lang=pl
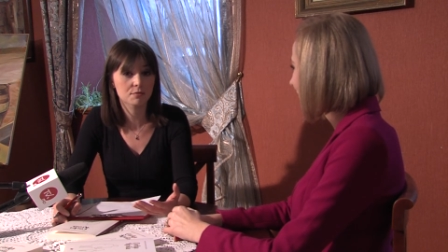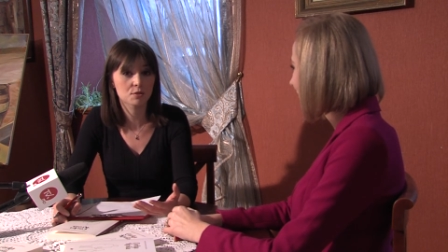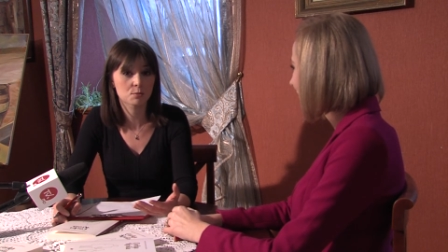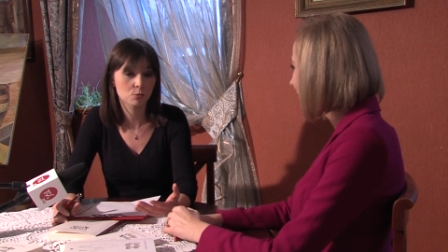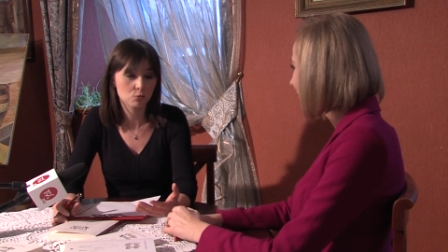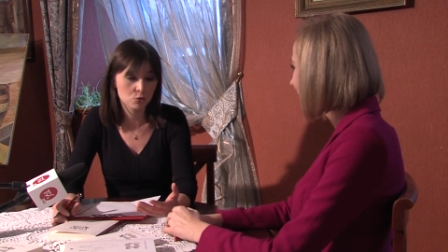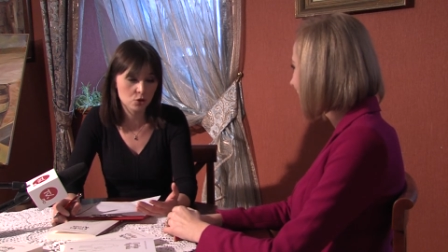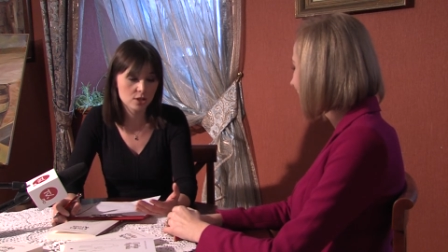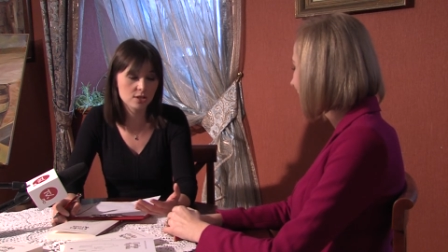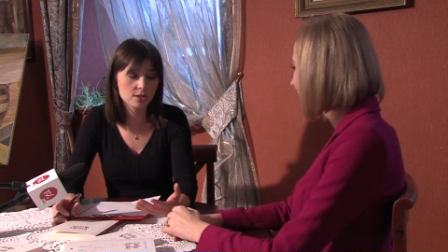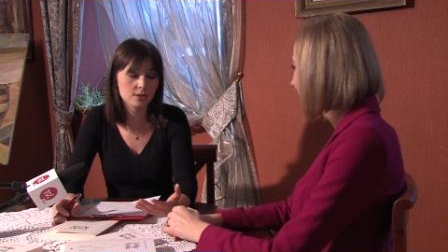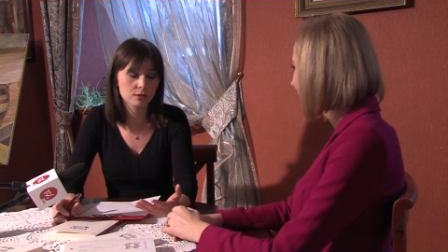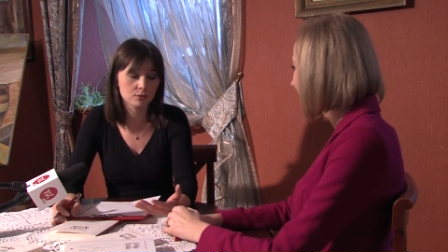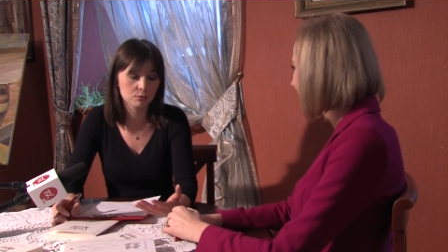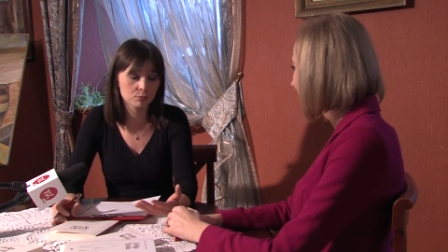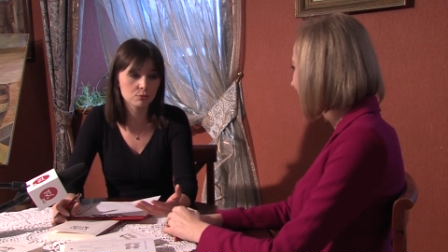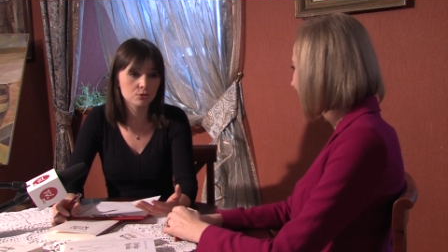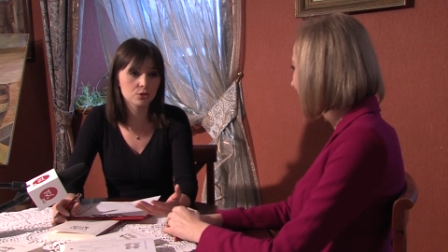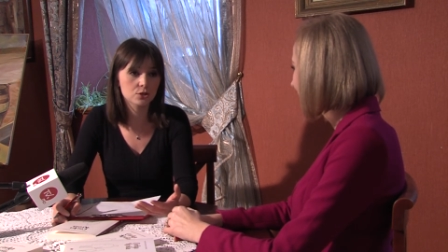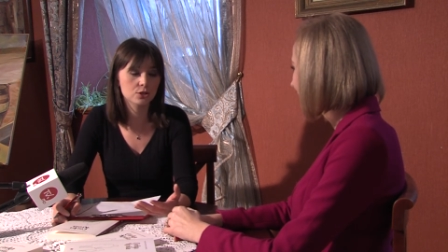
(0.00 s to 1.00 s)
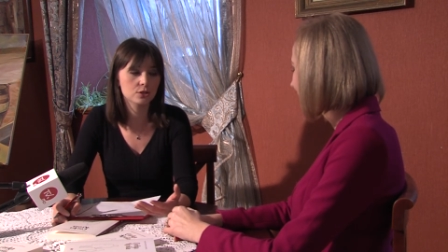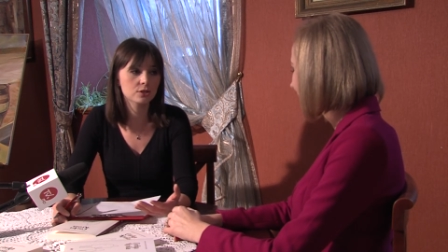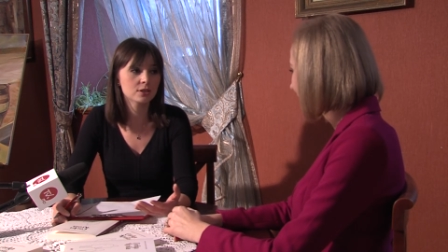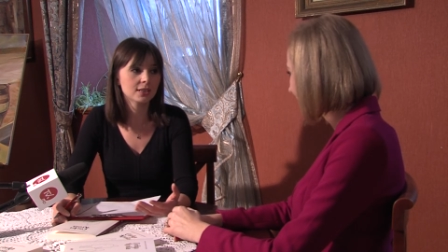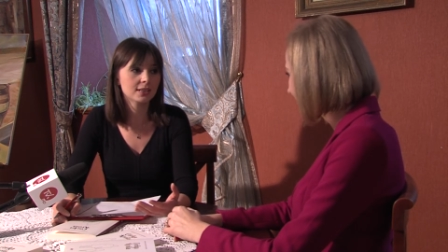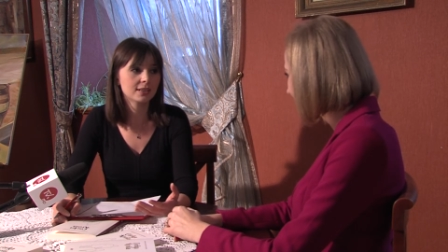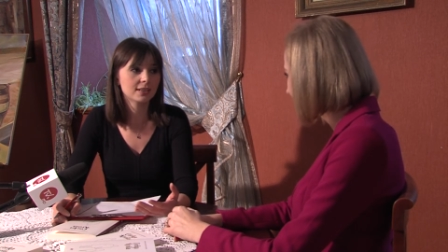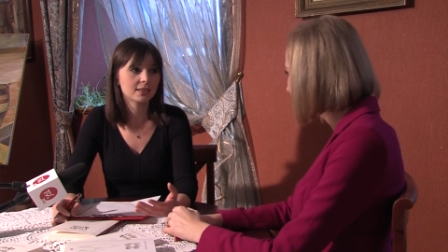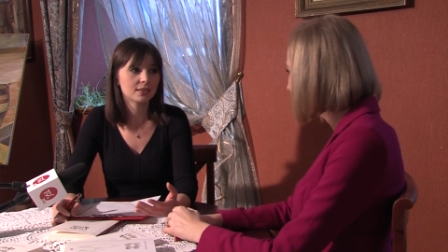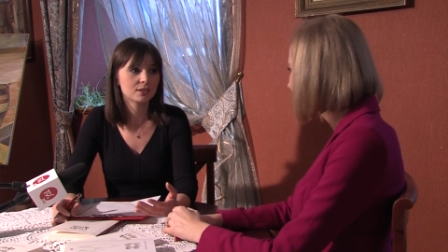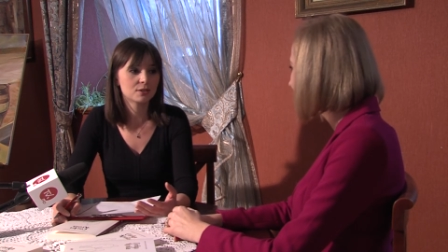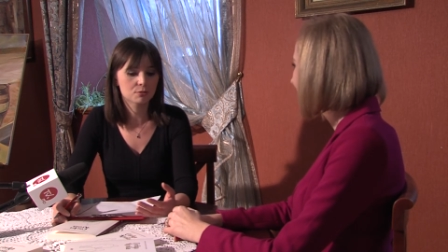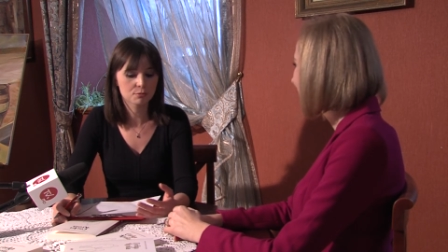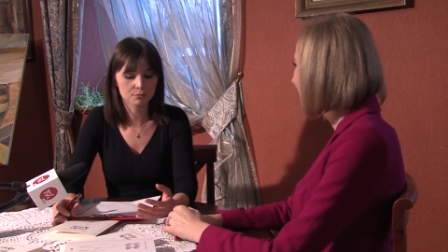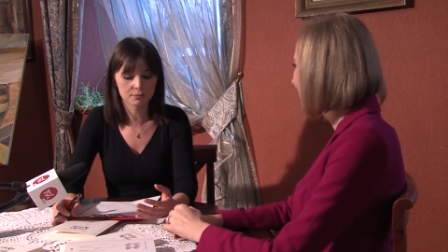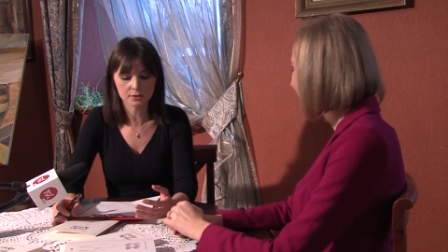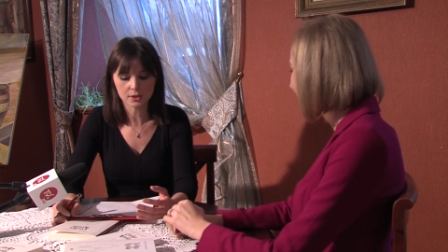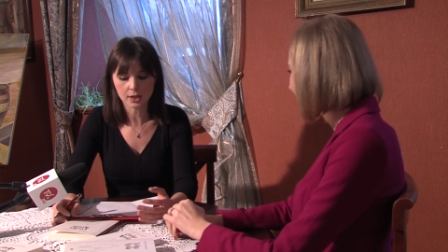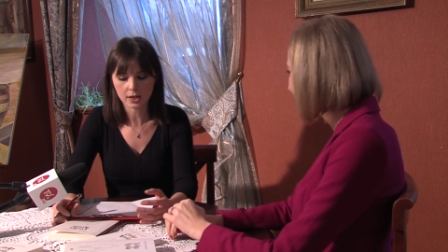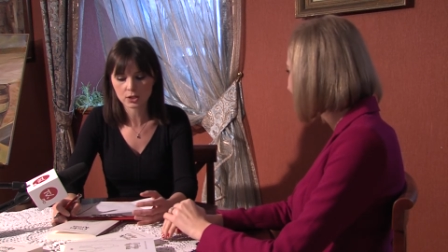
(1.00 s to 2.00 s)
współczesnych ludzi
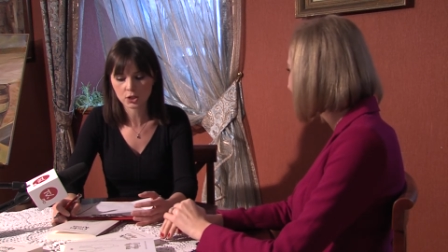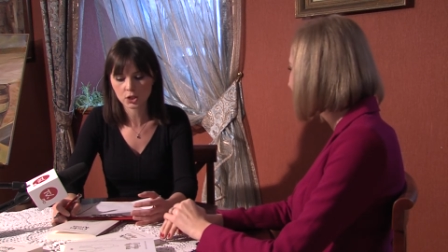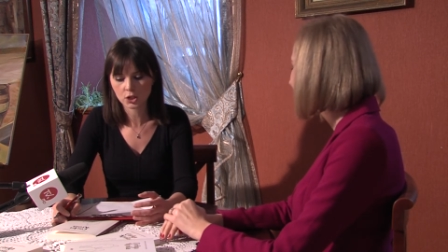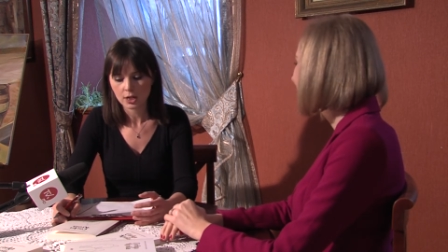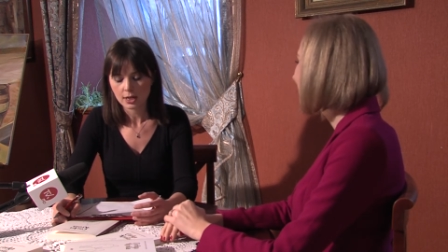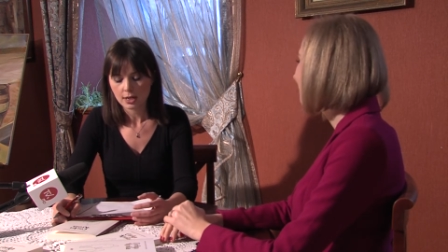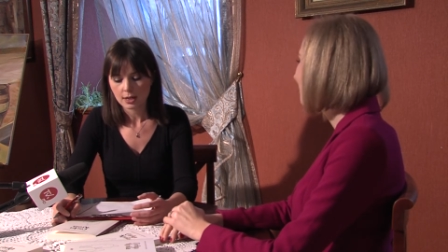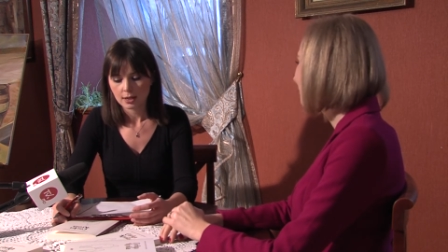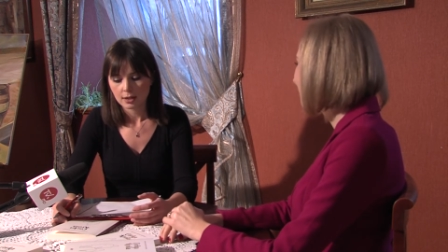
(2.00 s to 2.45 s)
również.